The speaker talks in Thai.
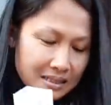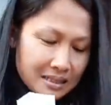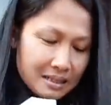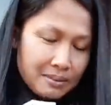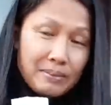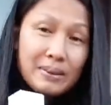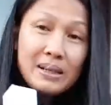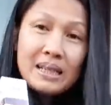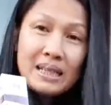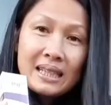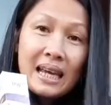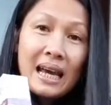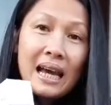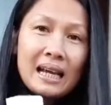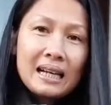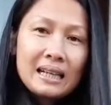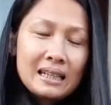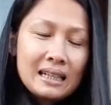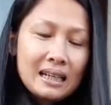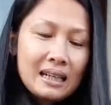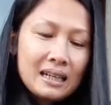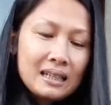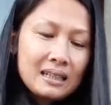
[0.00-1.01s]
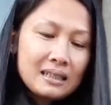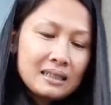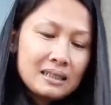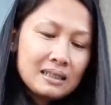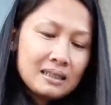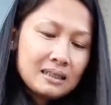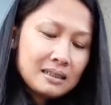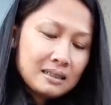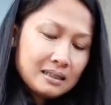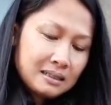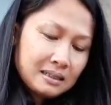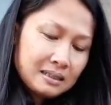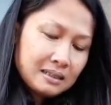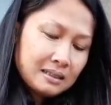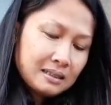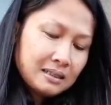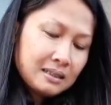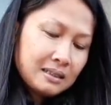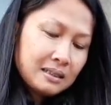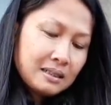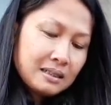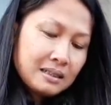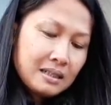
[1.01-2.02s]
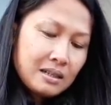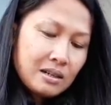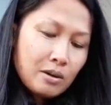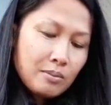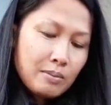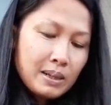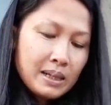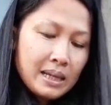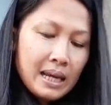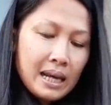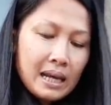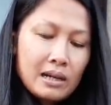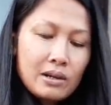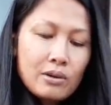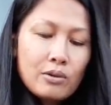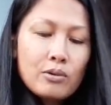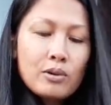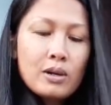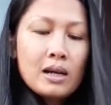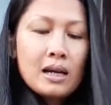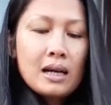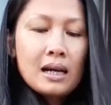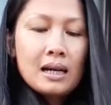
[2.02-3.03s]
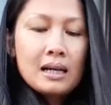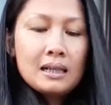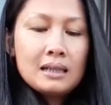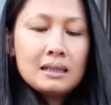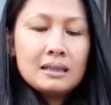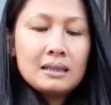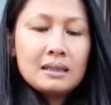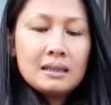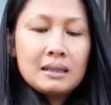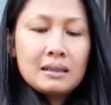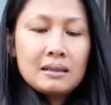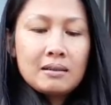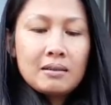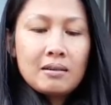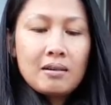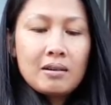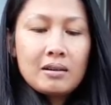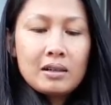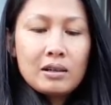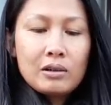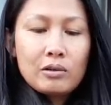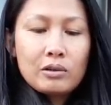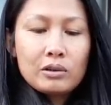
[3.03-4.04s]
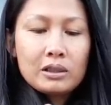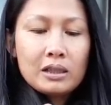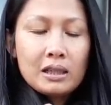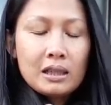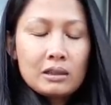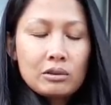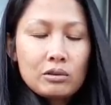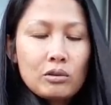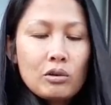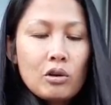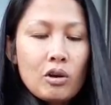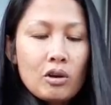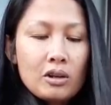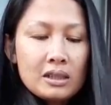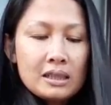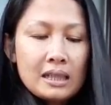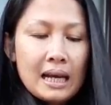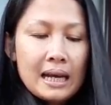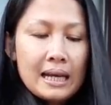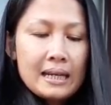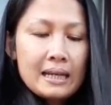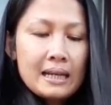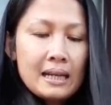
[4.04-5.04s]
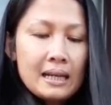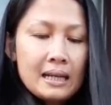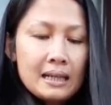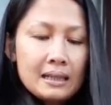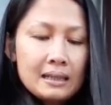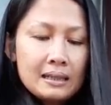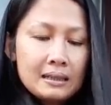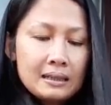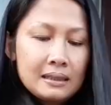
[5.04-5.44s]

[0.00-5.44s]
ยังไม่ได้แกะเลยนะ เดี๋ยวเรามาแกะดูนะคะ ก็เดี๋ยวเราจะทดลองใช้นะ